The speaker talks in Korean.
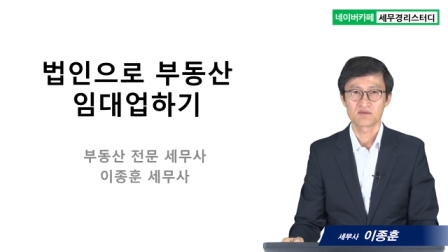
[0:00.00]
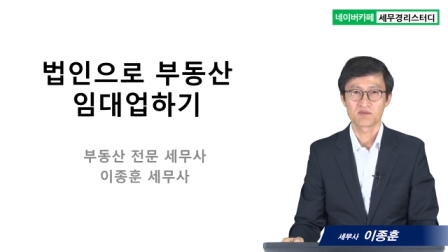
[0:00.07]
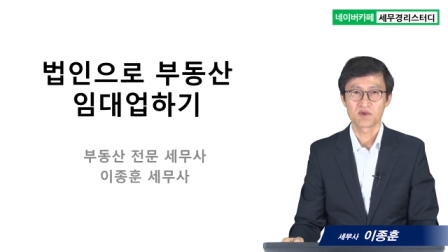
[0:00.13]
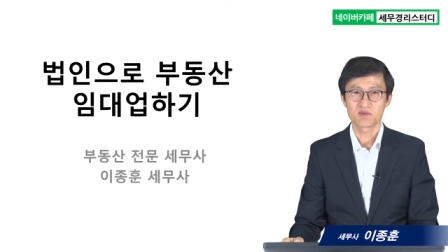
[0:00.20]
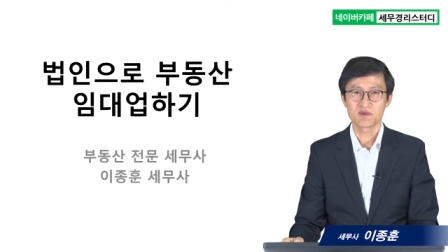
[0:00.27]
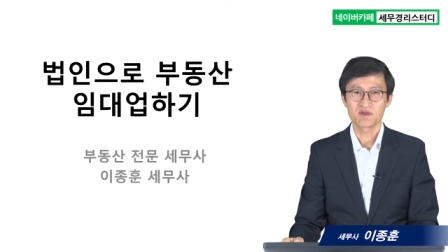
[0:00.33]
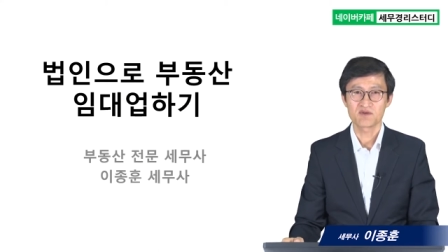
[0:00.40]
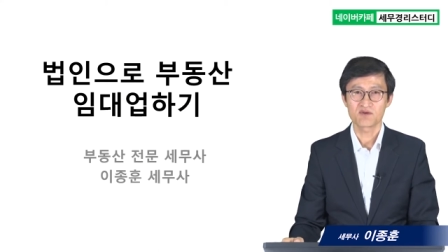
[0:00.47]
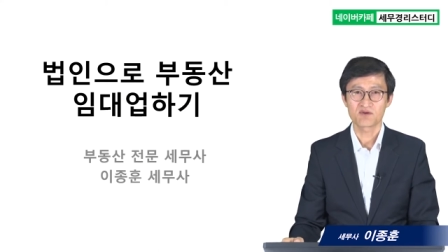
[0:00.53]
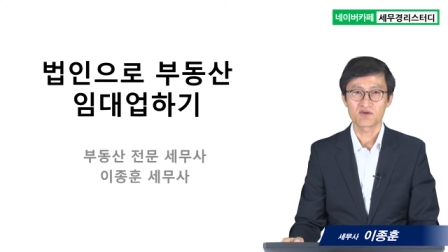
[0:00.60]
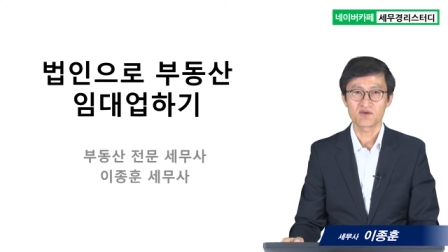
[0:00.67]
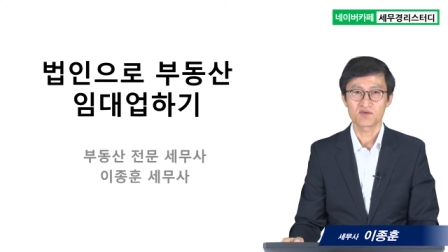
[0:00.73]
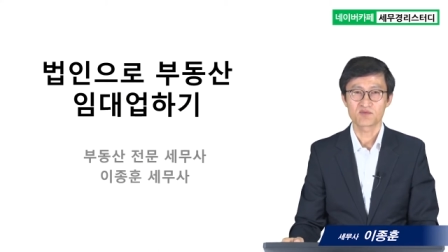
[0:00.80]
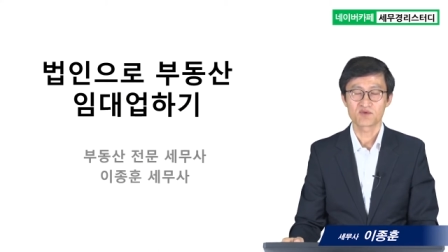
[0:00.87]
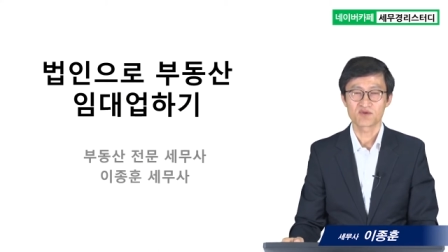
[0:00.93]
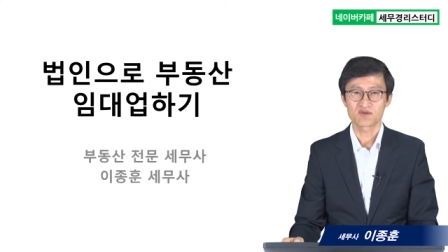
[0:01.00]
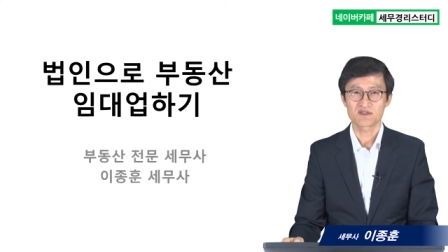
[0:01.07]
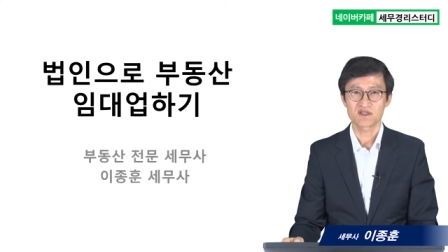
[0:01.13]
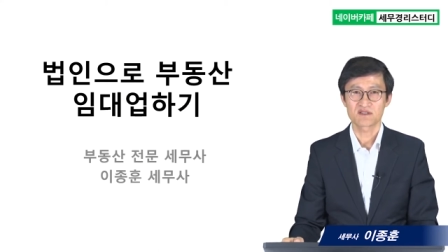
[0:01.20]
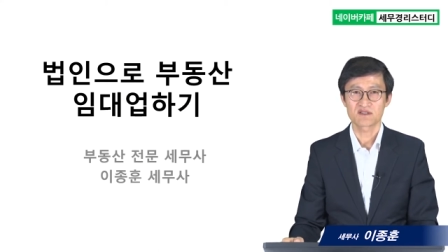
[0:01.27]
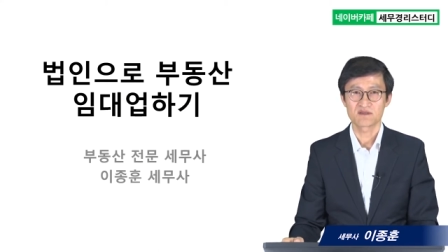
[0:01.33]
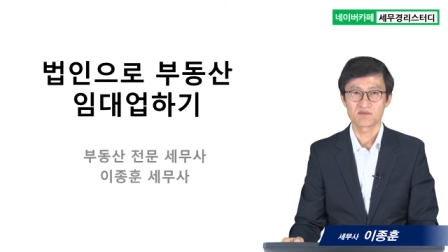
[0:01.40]
법인으로
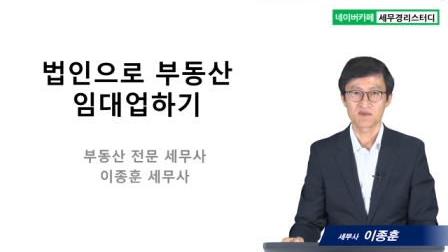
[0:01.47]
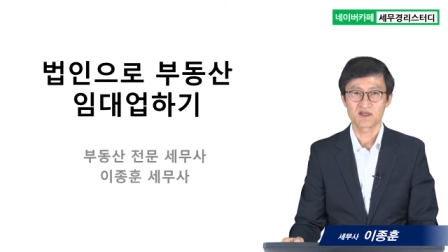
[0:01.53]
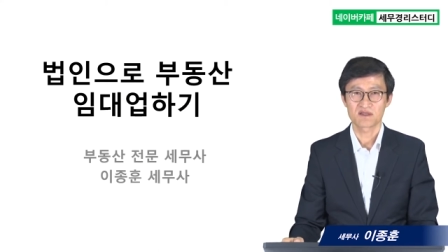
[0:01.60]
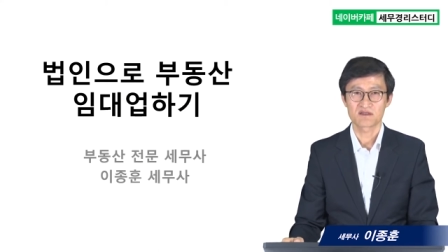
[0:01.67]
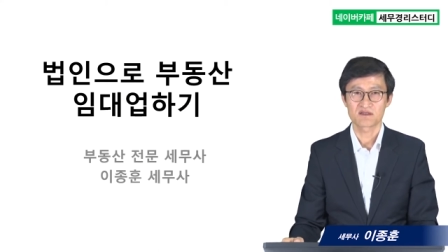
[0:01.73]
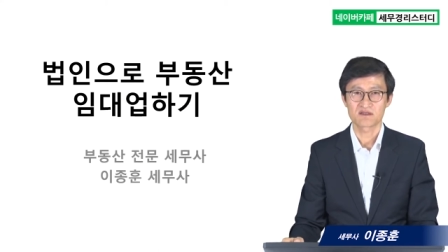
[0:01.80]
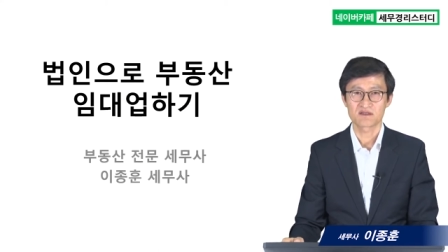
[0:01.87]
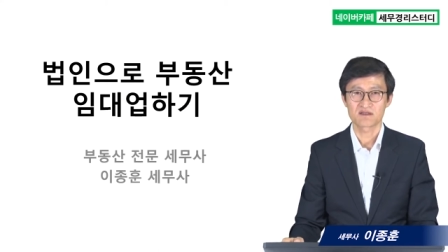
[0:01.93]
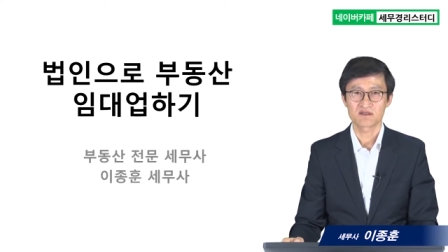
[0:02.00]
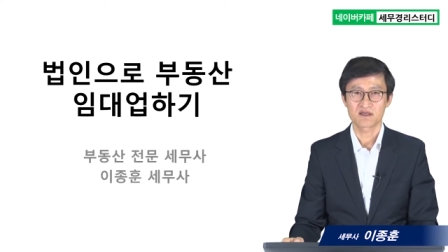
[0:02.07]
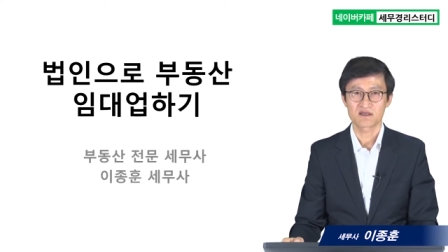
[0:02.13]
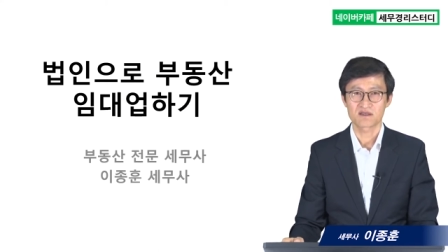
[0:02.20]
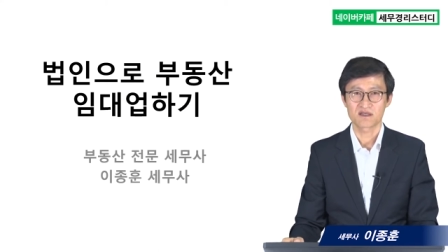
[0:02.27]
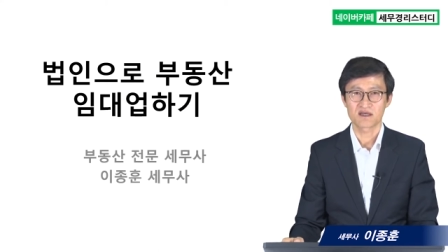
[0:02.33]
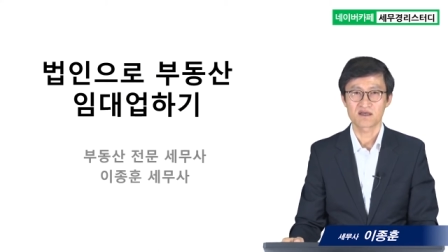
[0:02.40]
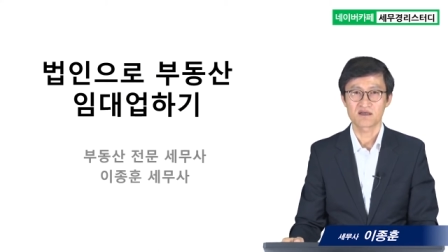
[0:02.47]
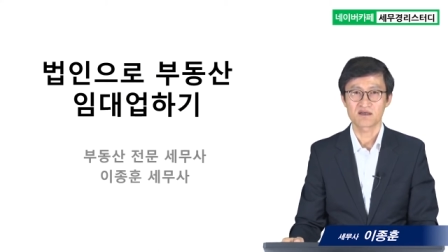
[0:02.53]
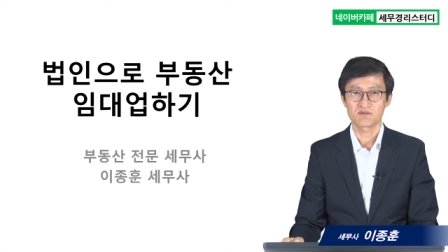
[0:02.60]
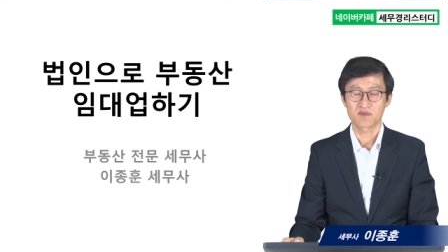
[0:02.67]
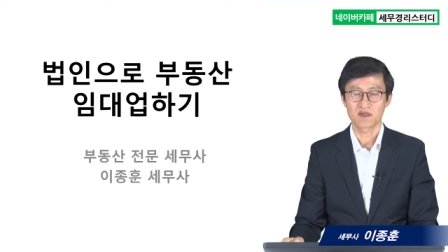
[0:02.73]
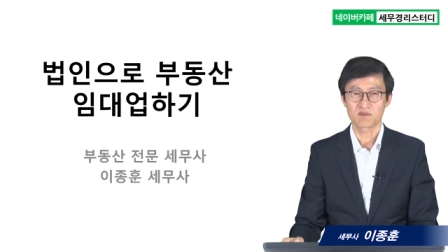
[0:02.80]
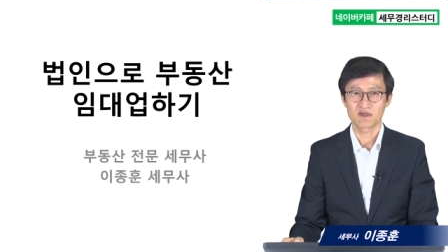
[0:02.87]
부동산을 임대를 하거나
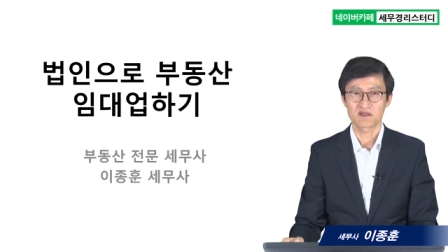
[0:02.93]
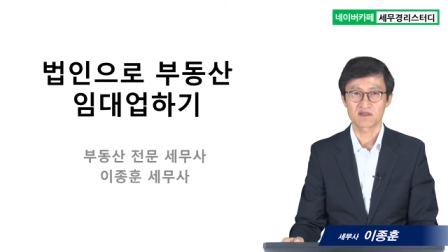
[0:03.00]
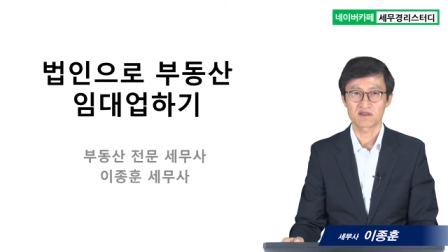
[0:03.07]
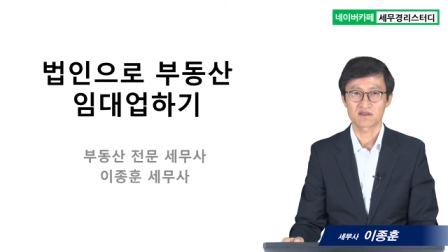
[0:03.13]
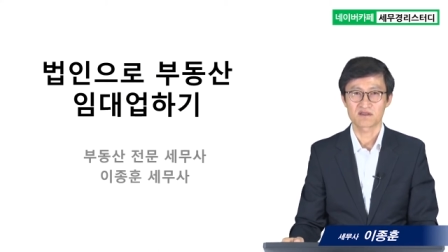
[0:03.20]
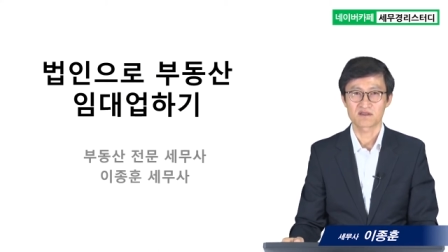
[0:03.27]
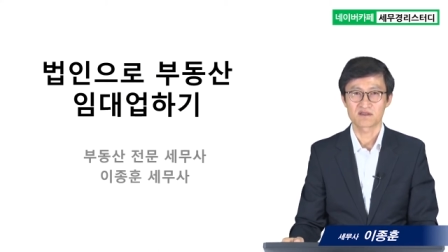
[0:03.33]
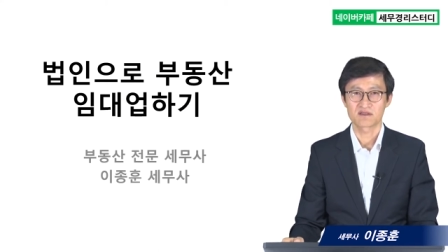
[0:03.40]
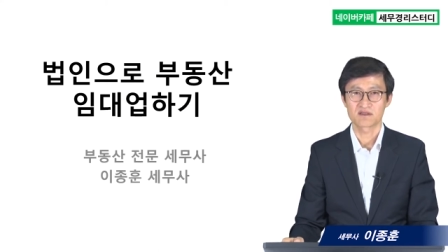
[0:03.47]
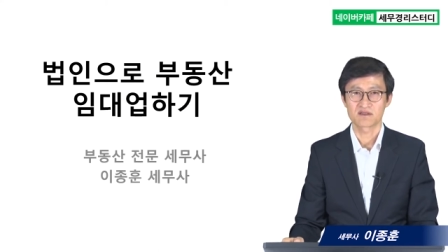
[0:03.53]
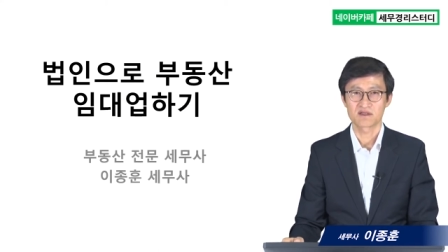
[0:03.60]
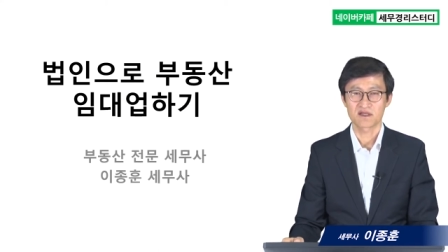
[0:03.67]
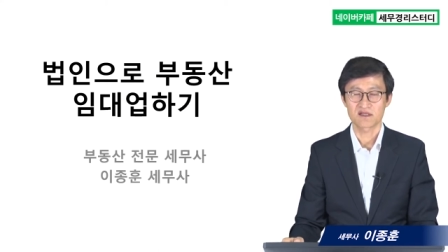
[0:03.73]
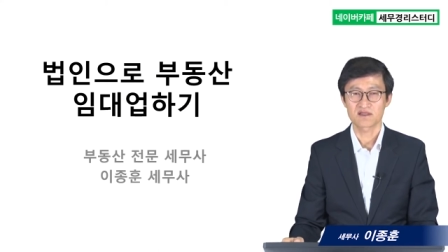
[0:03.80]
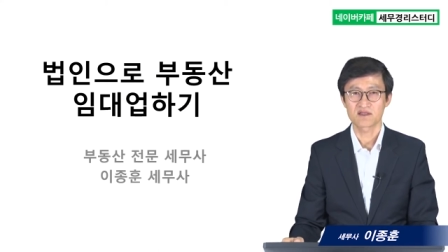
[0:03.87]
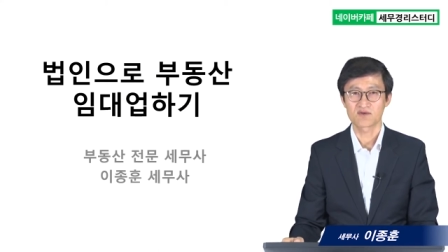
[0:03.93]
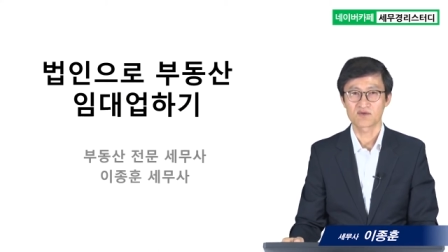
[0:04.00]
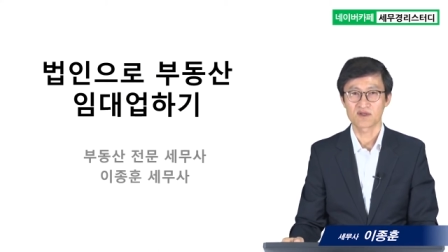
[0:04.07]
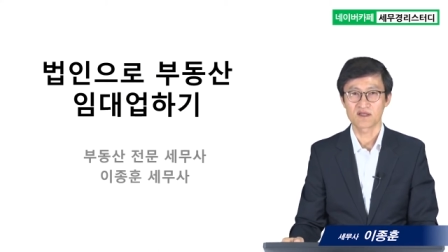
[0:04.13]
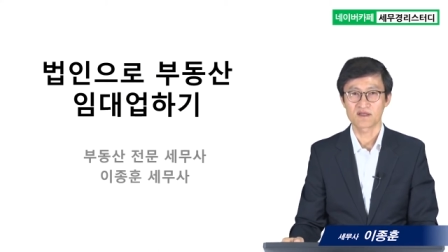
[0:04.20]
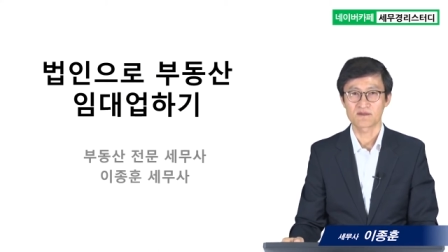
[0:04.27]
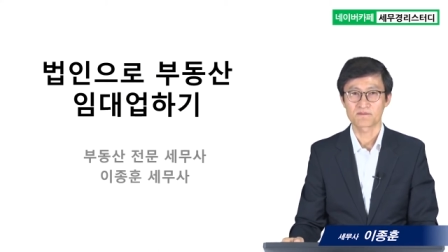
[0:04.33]
매매를 할
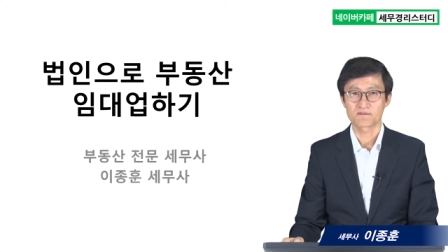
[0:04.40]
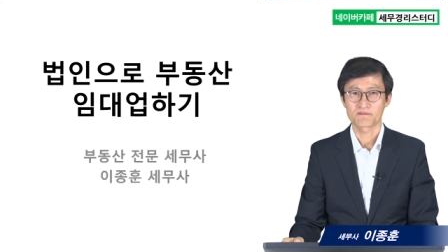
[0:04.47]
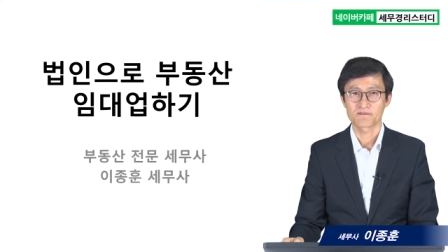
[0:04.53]
경우에